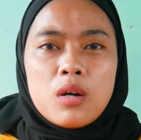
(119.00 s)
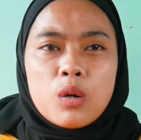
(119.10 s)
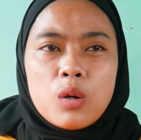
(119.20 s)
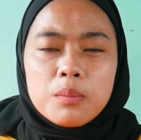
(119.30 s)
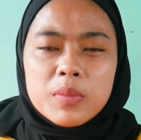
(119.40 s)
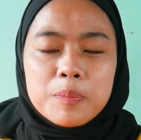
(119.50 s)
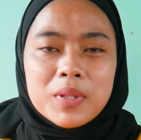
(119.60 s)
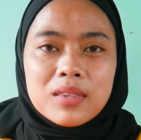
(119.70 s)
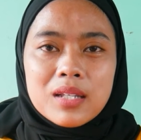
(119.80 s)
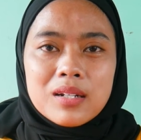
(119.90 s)
kok ini
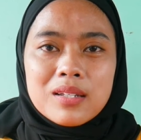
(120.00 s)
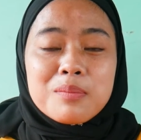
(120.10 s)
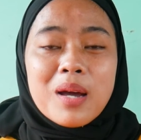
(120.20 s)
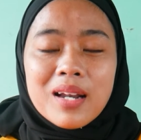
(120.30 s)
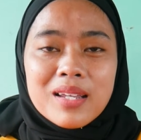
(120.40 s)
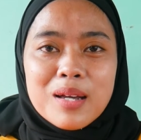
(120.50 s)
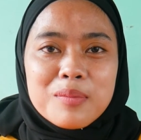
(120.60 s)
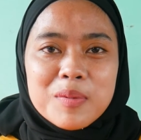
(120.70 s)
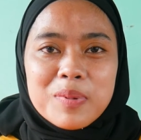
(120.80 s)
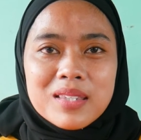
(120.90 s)
petir gini ya
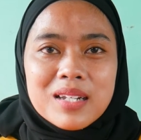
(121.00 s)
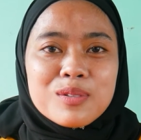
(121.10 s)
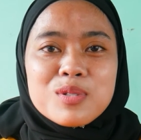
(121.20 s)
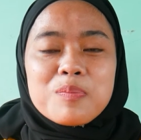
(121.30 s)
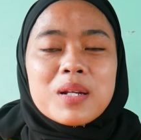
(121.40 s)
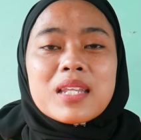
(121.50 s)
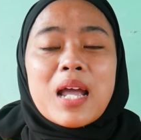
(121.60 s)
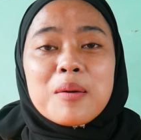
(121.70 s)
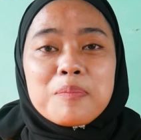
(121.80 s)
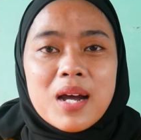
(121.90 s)
mie petir itu seperti
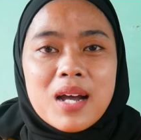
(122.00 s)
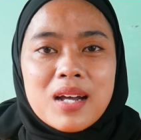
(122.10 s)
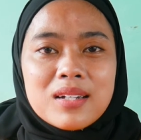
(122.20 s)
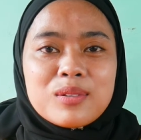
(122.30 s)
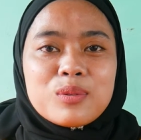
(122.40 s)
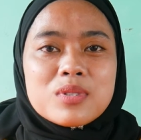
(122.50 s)
apa gitu